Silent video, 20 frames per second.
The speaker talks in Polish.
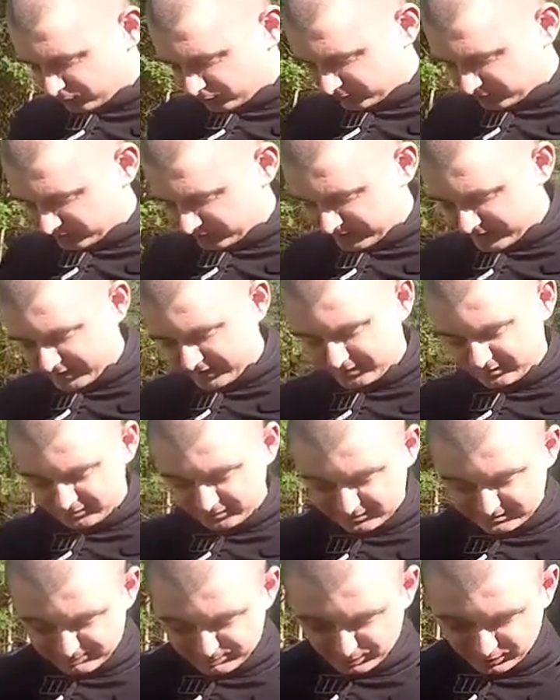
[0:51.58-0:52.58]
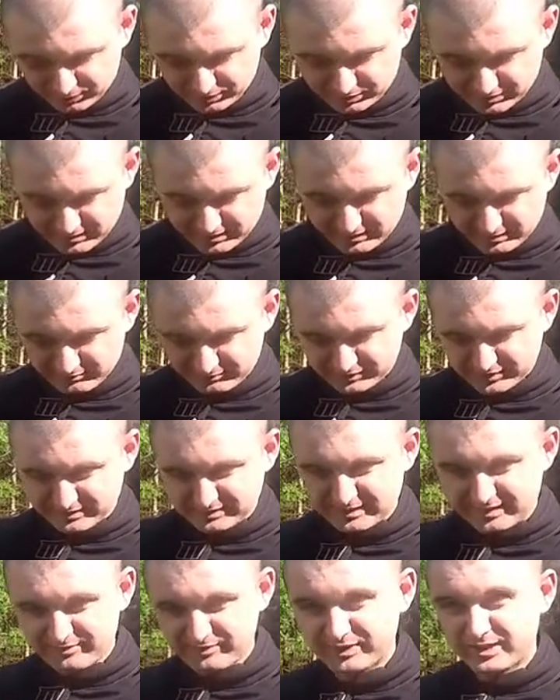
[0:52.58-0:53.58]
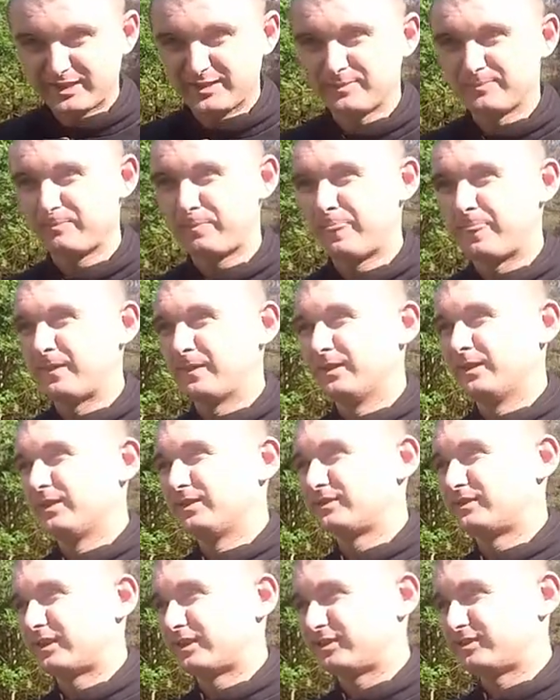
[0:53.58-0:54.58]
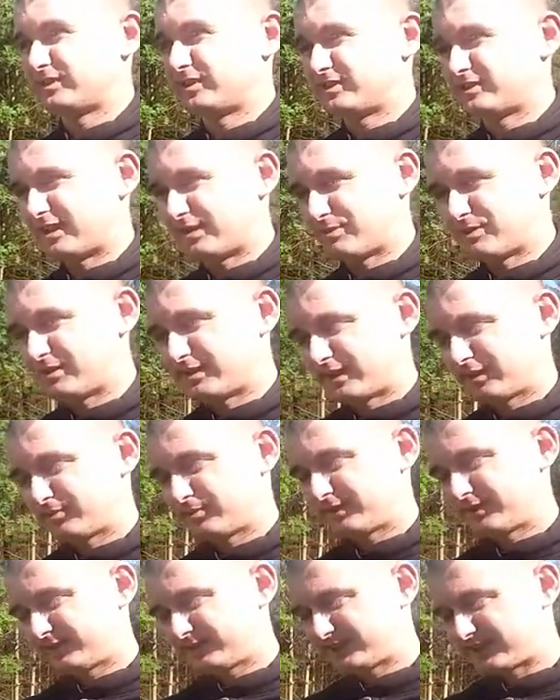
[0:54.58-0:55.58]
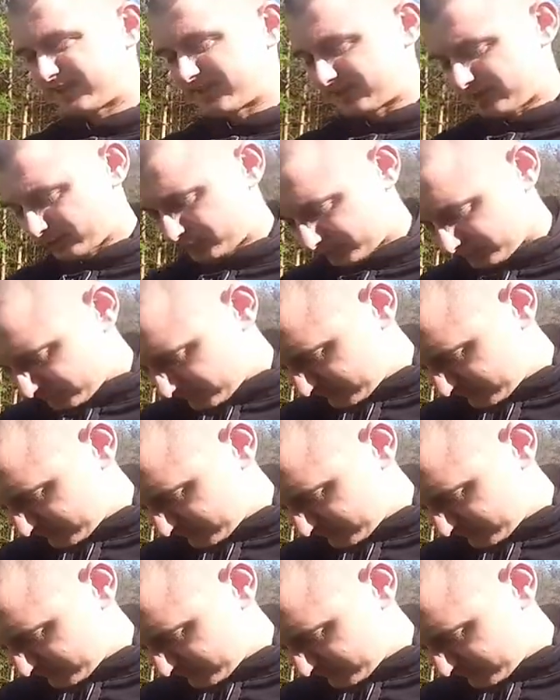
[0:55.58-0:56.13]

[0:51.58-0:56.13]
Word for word: kurtkę i spodnie w zestawie z tej, samej jakby serii, bo to